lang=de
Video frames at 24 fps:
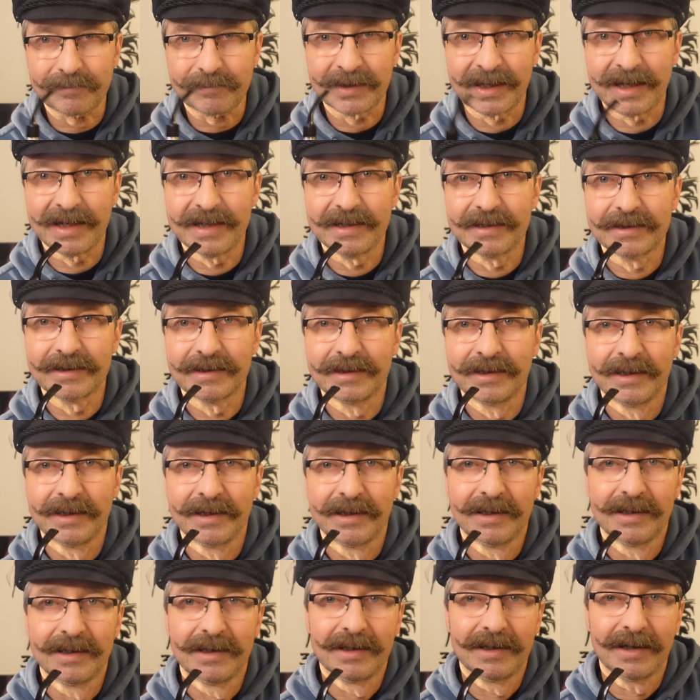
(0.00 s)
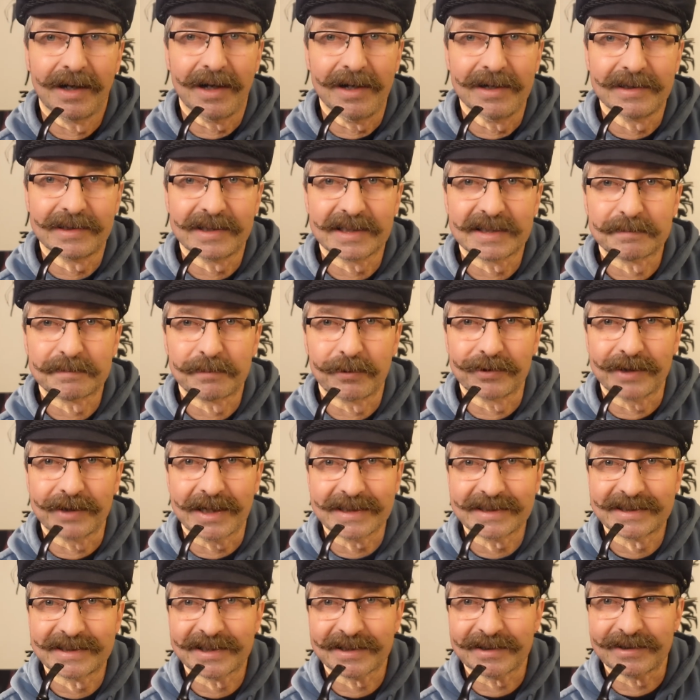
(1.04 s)
ein altes
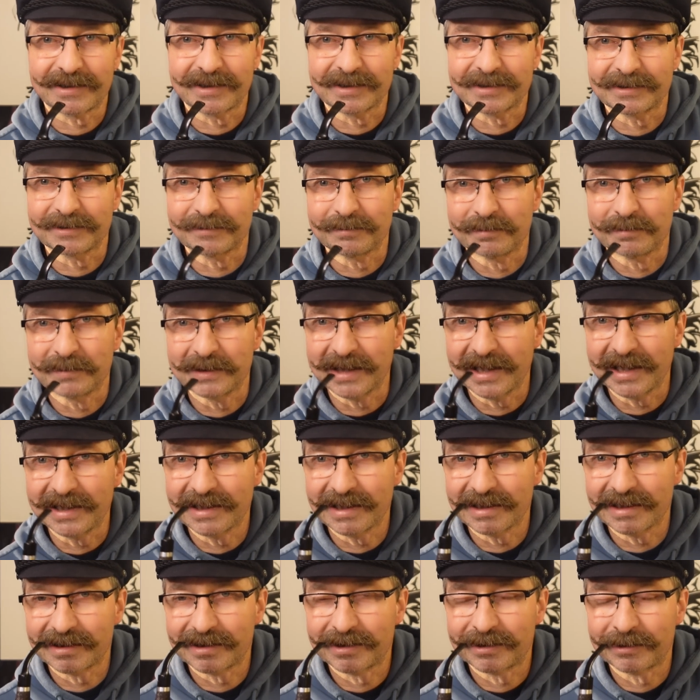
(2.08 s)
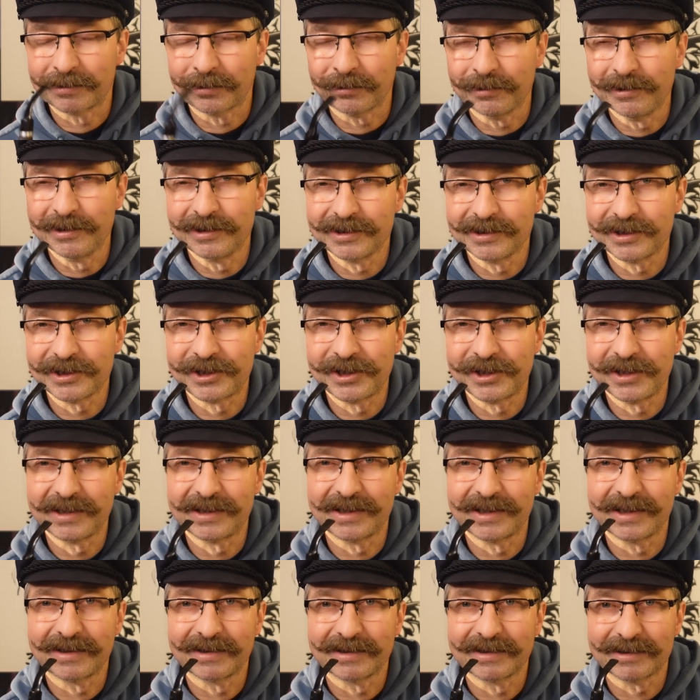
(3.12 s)
Bonanza-Rad mit einer tollen
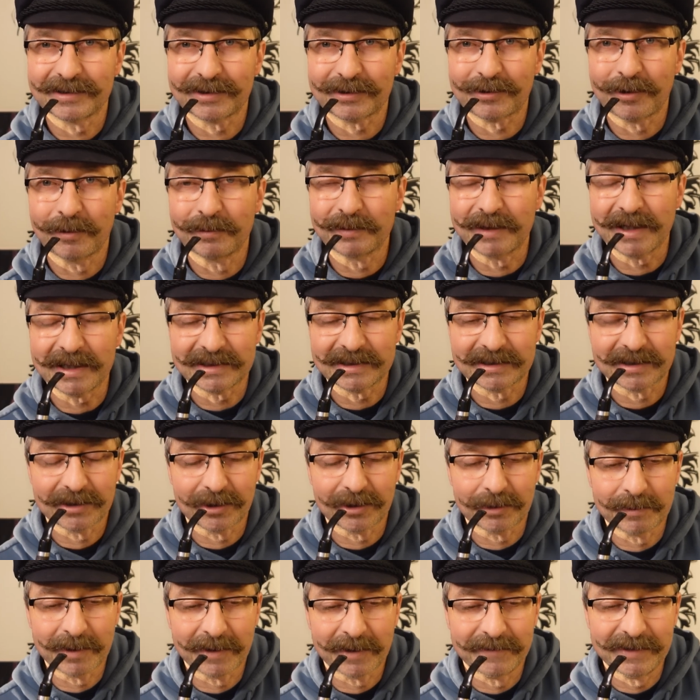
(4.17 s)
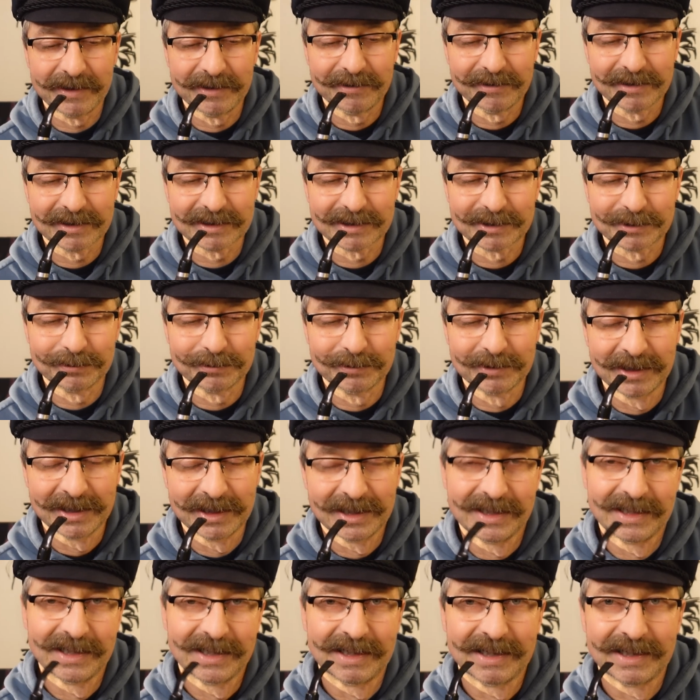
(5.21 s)
Geschichte. Da kommt extra noch mal ein Video dazu.
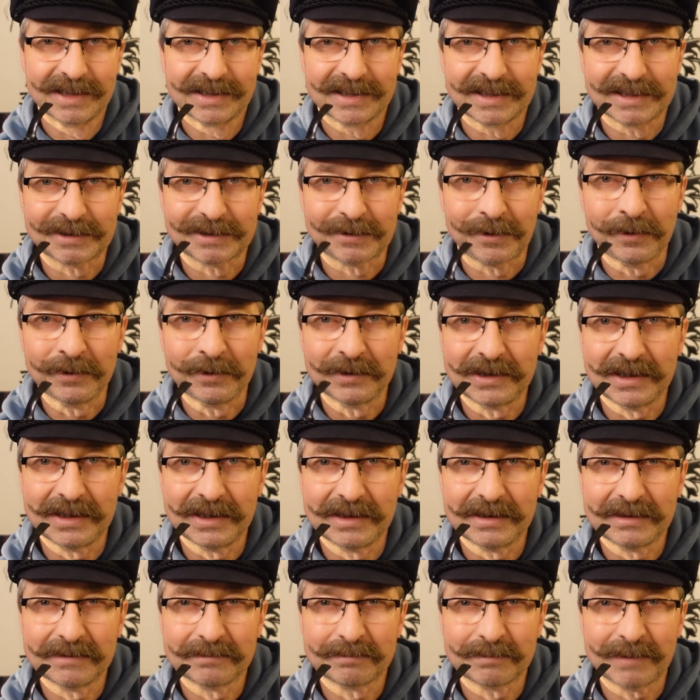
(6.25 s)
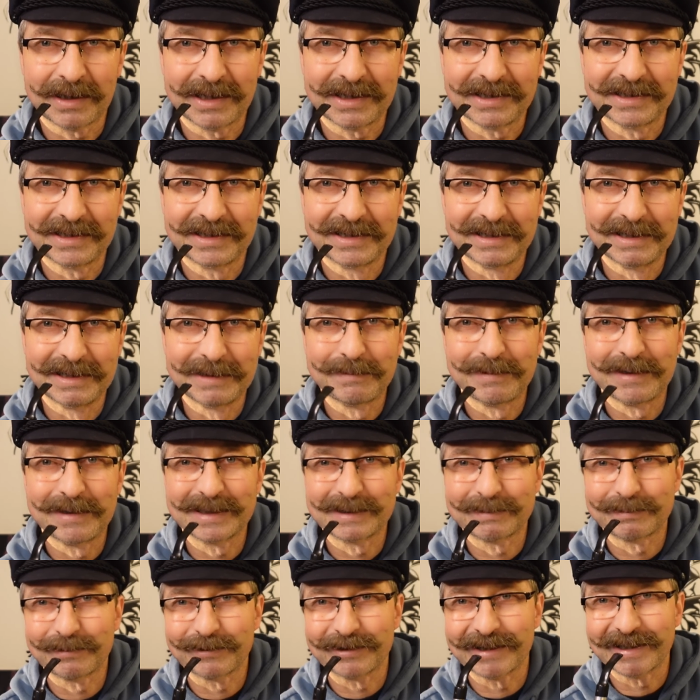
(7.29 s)
Das könnte mein
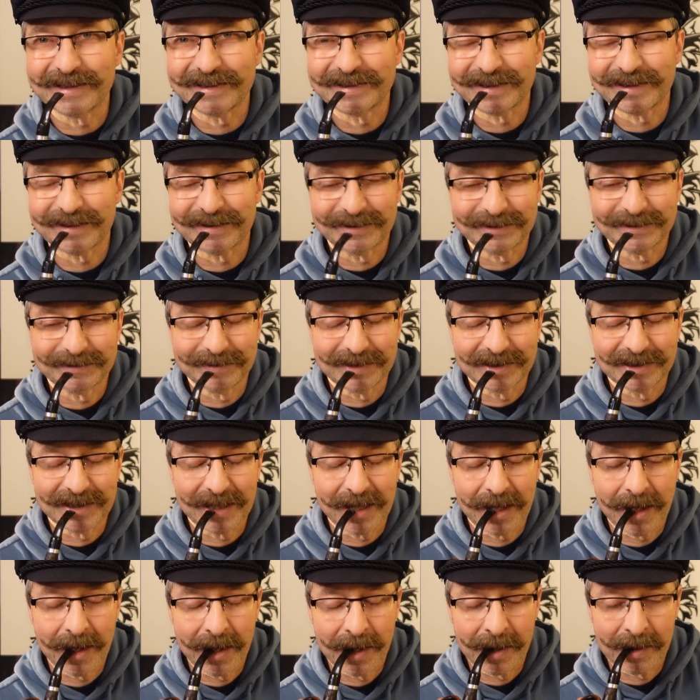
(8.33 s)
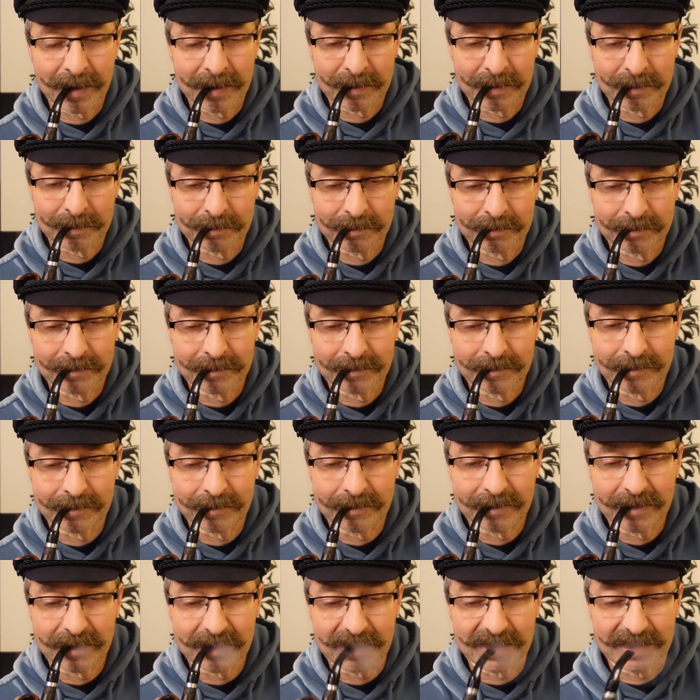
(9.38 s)
Lieblings-Bonanza-Rad werden.
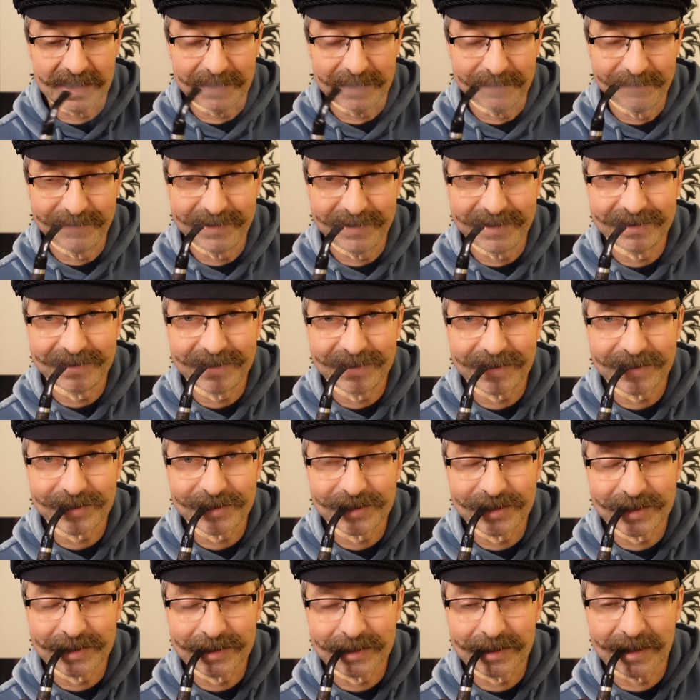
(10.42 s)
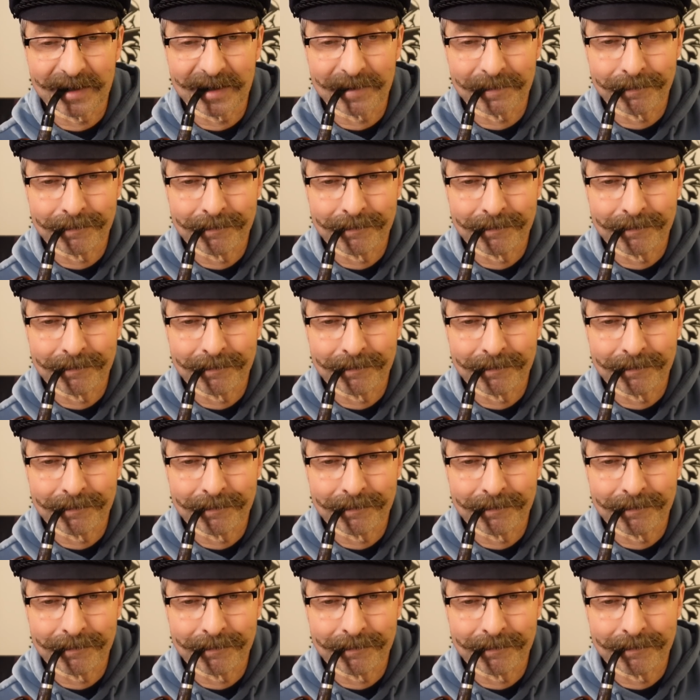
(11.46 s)
Eben wegen der Geschichte.